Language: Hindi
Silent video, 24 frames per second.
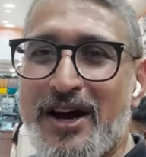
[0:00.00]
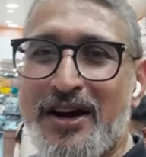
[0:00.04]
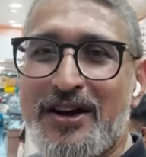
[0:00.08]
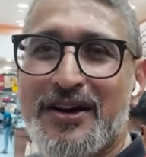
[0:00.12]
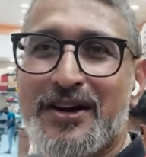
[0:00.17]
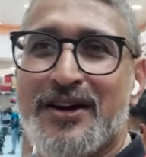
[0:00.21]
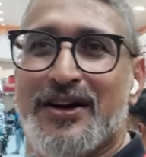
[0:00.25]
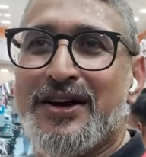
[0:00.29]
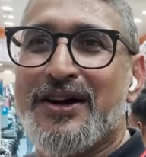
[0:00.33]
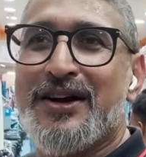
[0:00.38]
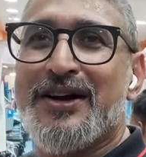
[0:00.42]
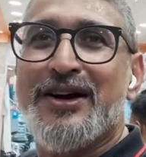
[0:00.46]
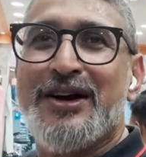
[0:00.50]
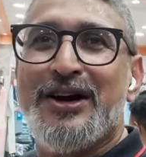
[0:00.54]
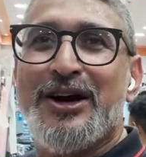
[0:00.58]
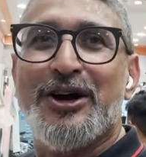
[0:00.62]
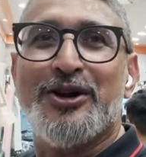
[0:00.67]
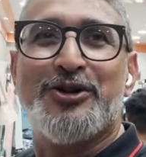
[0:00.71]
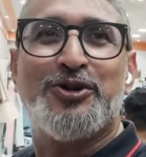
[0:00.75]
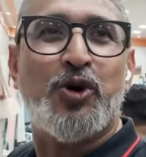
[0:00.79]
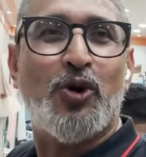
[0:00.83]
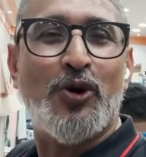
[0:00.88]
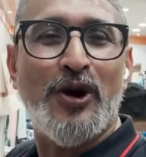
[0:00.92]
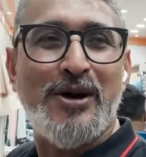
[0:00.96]
ज़रा
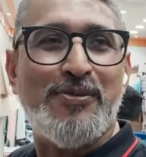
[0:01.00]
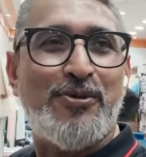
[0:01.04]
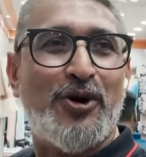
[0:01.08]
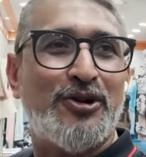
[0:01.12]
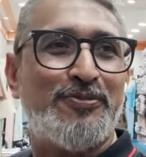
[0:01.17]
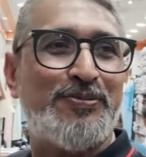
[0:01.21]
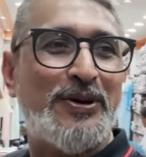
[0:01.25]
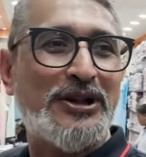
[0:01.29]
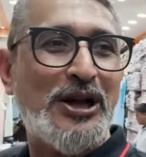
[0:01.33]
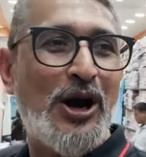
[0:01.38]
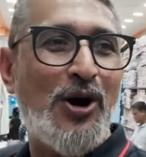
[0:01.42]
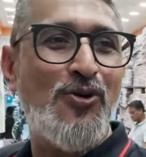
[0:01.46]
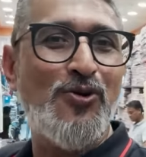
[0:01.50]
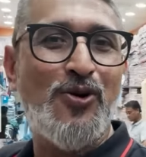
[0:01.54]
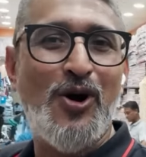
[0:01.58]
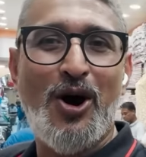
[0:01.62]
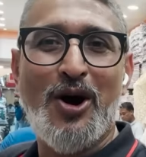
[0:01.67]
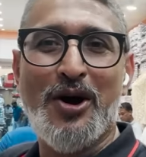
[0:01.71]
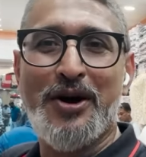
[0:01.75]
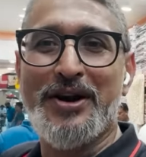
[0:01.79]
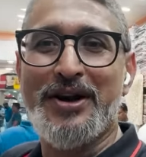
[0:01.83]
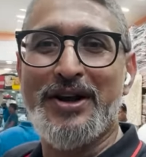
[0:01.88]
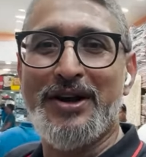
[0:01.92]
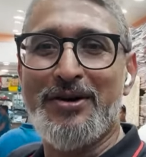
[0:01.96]
थोड़ा बहुत बताऊं
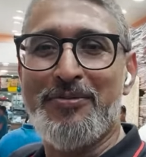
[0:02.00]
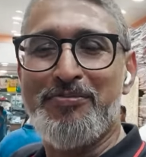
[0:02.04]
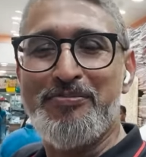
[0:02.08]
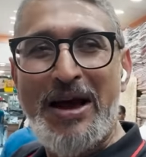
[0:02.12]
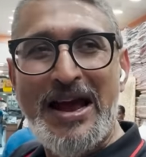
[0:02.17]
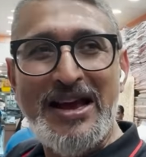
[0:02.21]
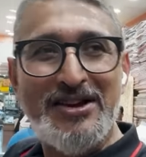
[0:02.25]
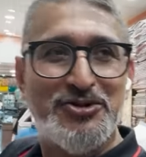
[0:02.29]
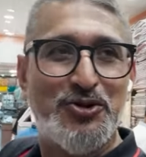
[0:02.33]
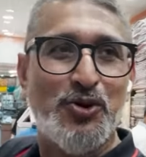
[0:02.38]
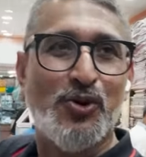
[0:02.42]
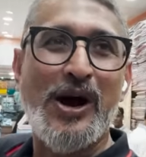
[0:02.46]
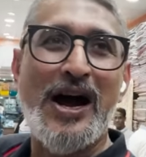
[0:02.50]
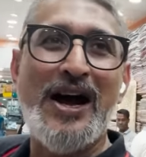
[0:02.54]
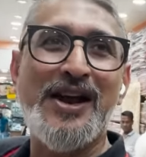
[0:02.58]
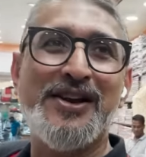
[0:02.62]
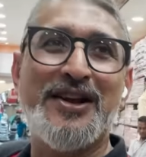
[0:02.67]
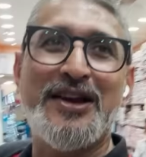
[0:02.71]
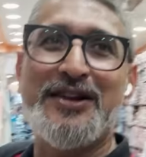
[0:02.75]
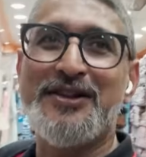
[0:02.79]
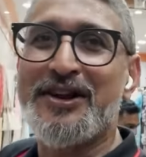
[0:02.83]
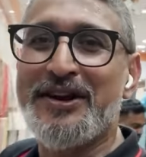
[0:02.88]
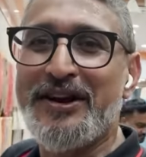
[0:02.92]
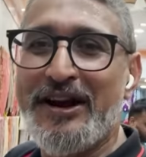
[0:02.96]
और मैं इस
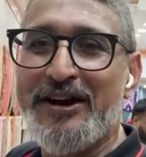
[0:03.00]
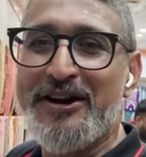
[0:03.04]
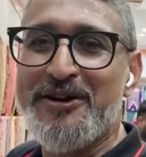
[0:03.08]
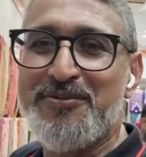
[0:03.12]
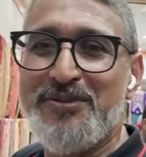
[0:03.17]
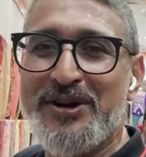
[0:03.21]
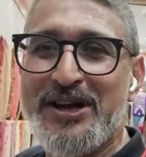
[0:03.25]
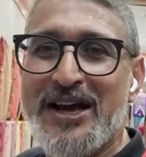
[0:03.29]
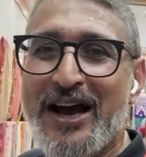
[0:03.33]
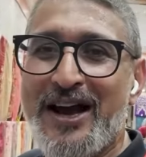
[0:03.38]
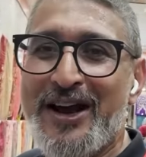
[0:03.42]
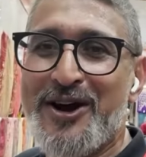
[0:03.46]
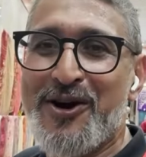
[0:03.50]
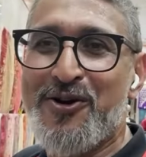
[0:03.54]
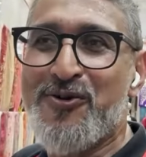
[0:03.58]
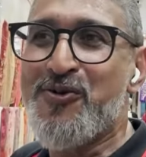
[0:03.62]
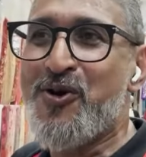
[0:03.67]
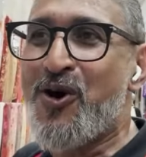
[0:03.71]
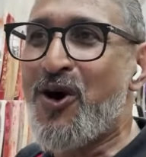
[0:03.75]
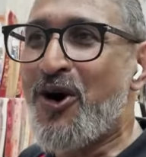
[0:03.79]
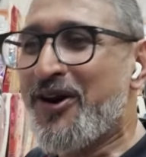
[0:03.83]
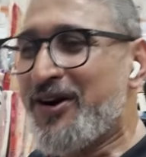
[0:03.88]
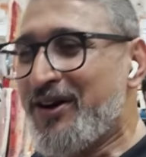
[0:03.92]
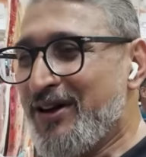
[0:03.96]
दुकान के अंदर रैंडमली आया
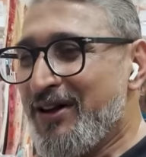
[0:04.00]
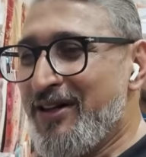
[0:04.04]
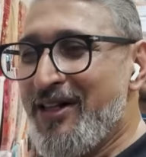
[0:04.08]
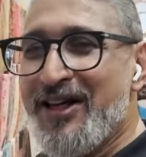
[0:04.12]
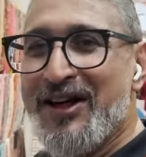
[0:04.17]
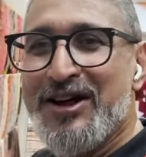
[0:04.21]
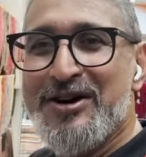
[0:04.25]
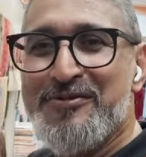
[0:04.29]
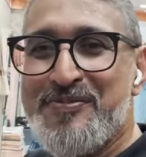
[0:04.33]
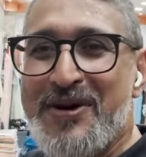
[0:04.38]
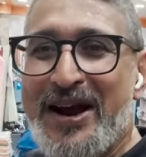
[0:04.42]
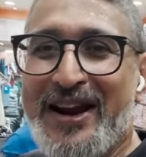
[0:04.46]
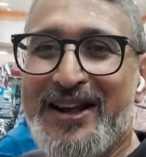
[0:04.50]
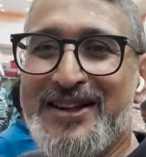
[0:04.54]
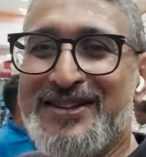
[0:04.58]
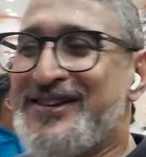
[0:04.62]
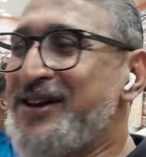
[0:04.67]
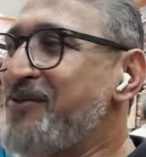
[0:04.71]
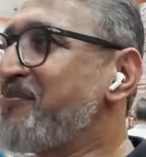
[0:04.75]
हूं और मैंने